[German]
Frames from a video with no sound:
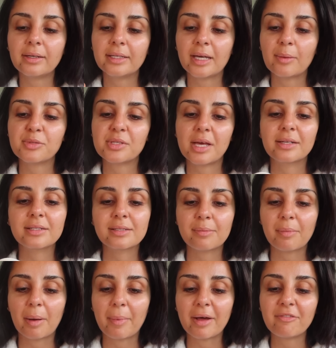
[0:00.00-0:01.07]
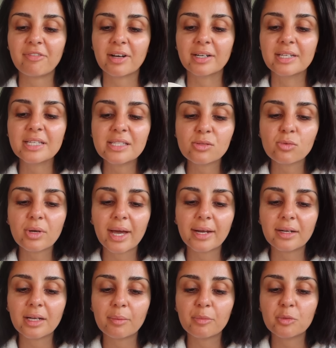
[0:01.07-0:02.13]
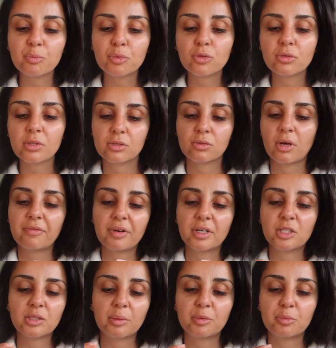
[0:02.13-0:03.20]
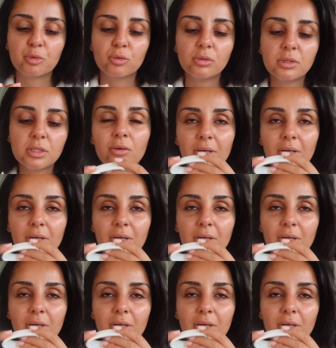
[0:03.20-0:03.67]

Ich habe es am Anfang nicht so gerne damit benutzt. Also einfach nicht damit benutzt.